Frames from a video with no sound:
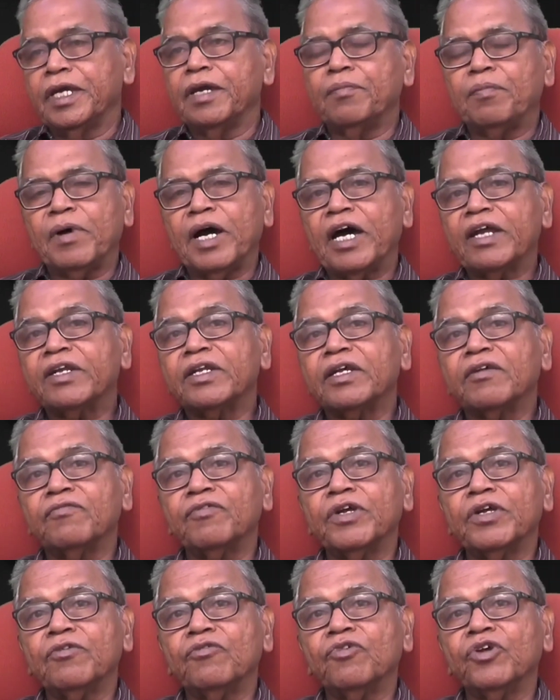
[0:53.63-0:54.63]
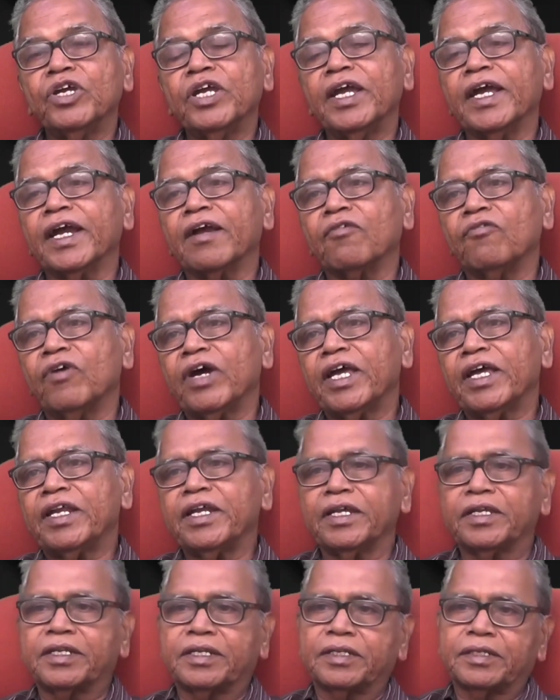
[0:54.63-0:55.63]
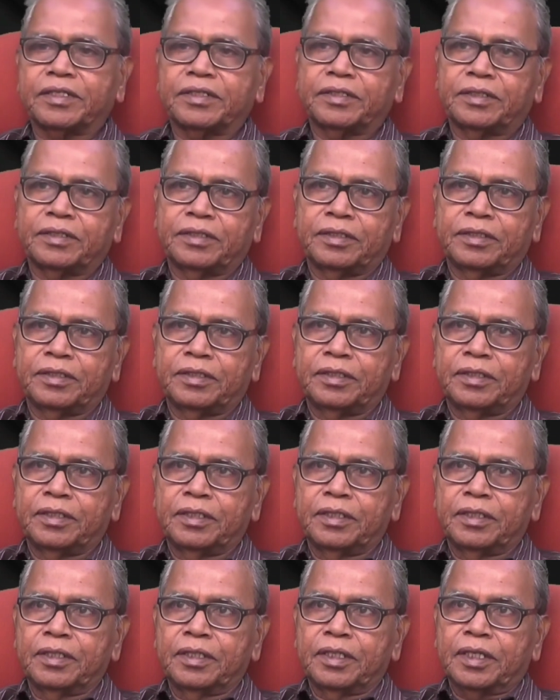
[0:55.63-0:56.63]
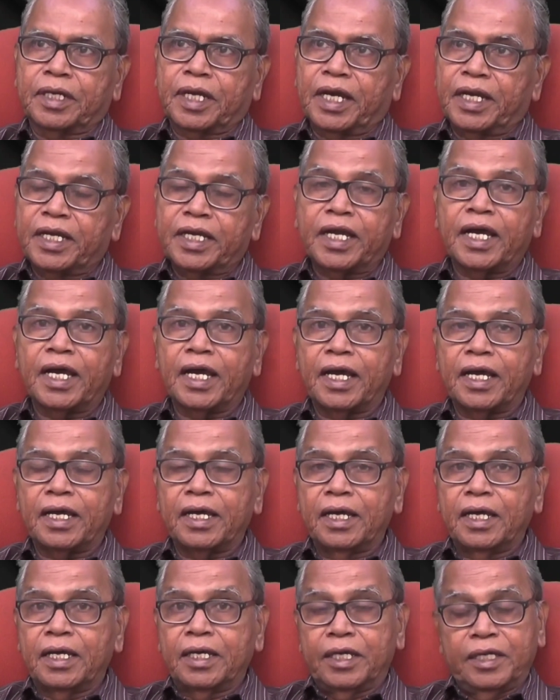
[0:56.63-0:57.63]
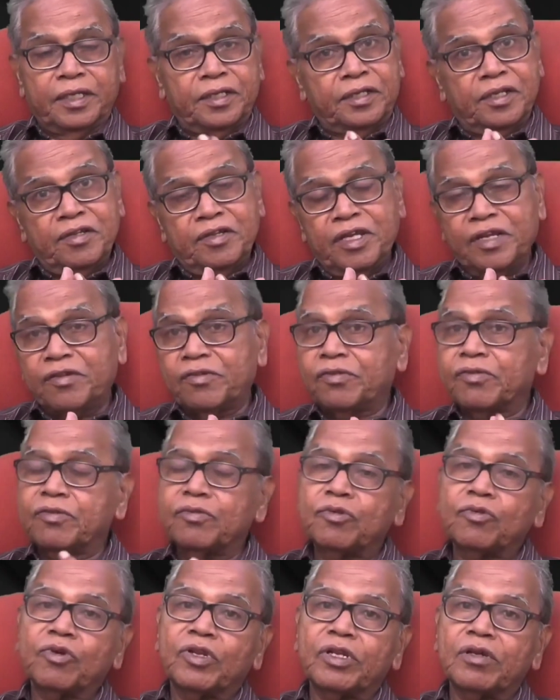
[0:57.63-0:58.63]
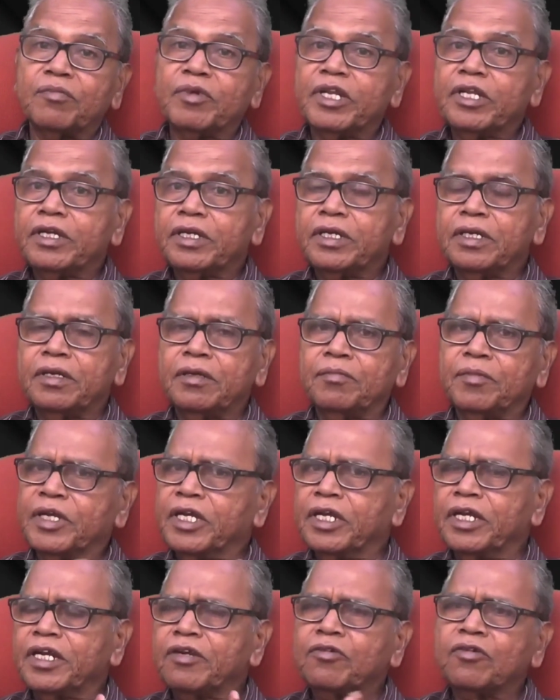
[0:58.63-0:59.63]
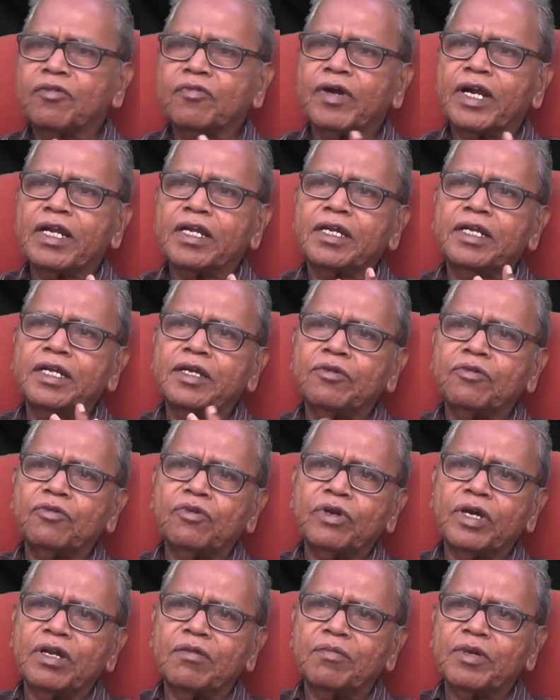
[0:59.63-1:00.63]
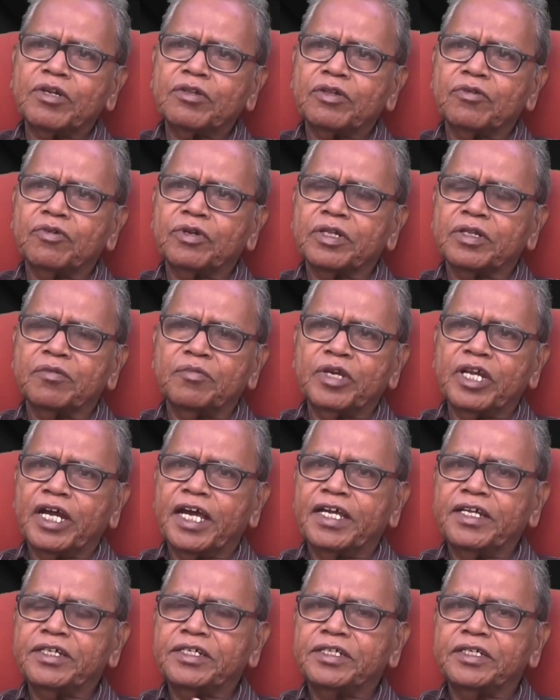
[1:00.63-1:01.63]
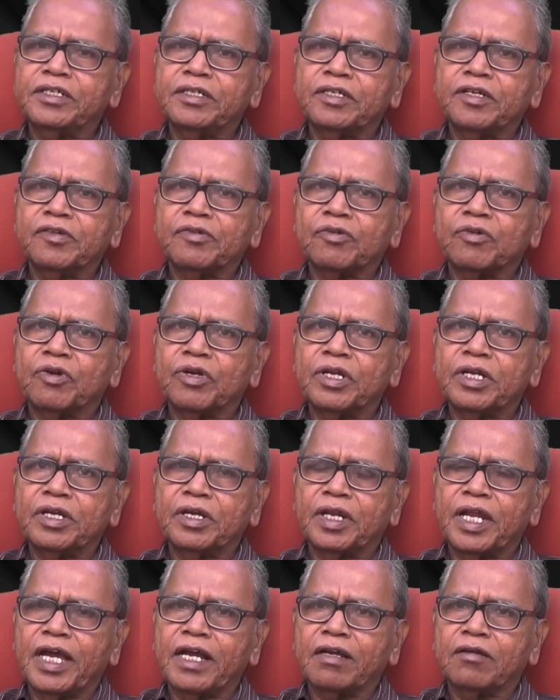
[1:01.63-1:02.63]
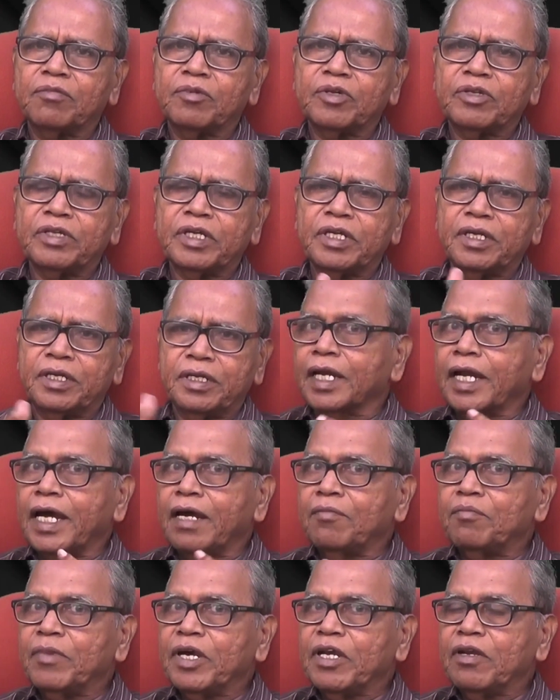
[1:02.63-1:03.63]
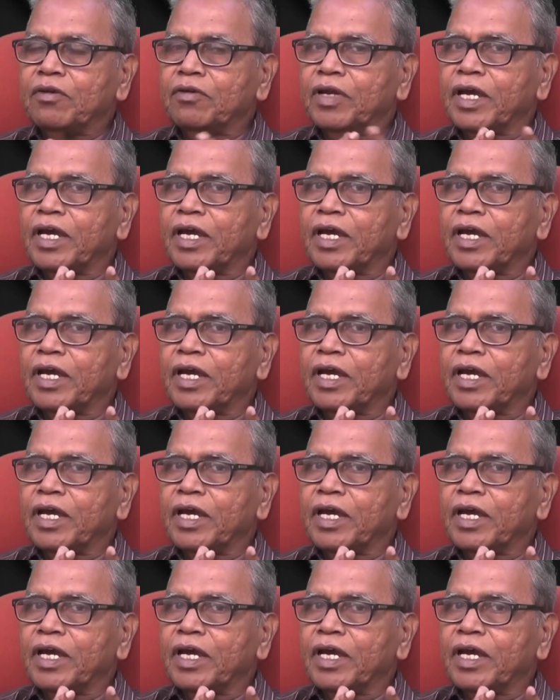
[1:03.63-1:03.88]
ఏ పార్ట్ ఆఫ్ ఇట్ వీ అక్వైర్ ఇట్ కనుక ఇంటెలిజెన్స్ కొంతమందికి మిగిలినటువంటి వాళ్ళకంటే ఎక్కువ కనపడుతూ ఉంటుంది మీరు ఐన్స్టీన్ తీసుకోండి లేకపోతే గ్రాహం బెల్